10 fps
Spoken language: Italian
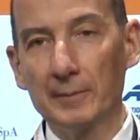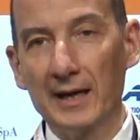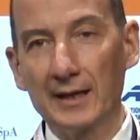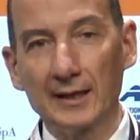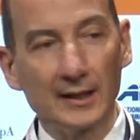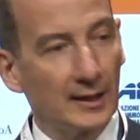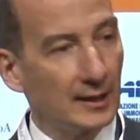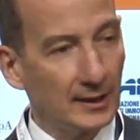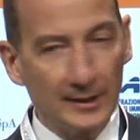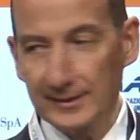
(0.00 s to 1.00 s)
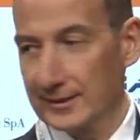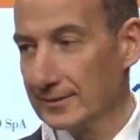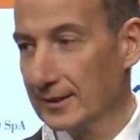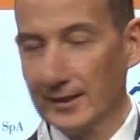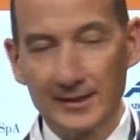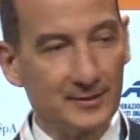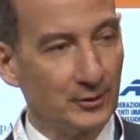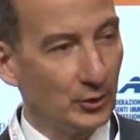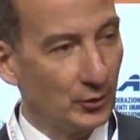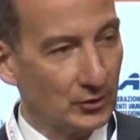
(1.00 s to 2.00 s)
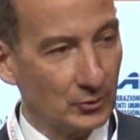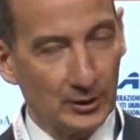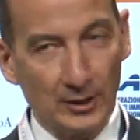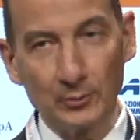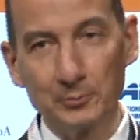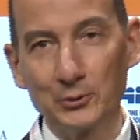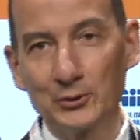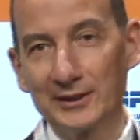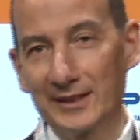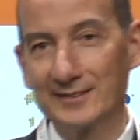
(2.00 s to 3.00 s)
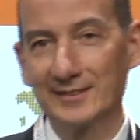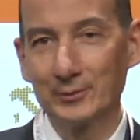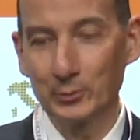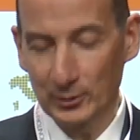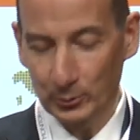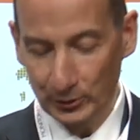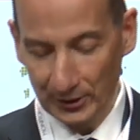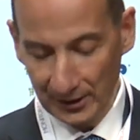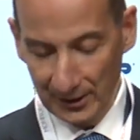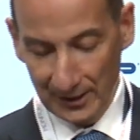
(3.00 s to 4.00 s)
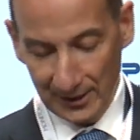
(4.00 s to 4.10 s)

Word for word: ma anche la stessa relazione che ho ascoltato con molto interesse di Luca Dondi,